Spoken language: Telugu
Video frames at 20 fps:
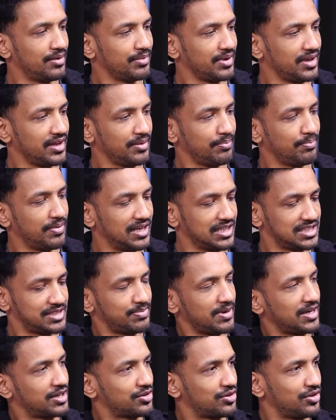మీ పల్స్
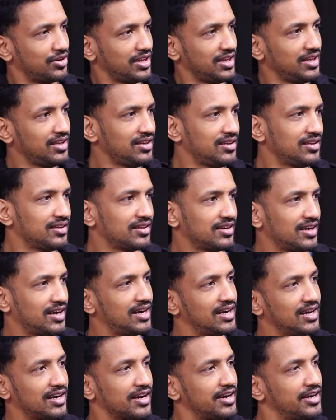పట్టుకొని
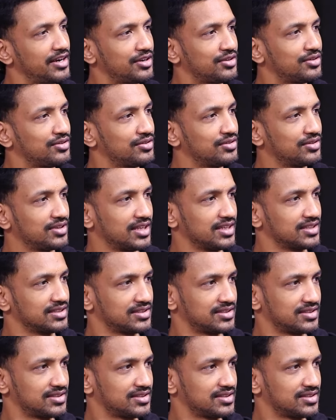ఐ ట్రై టు గెస్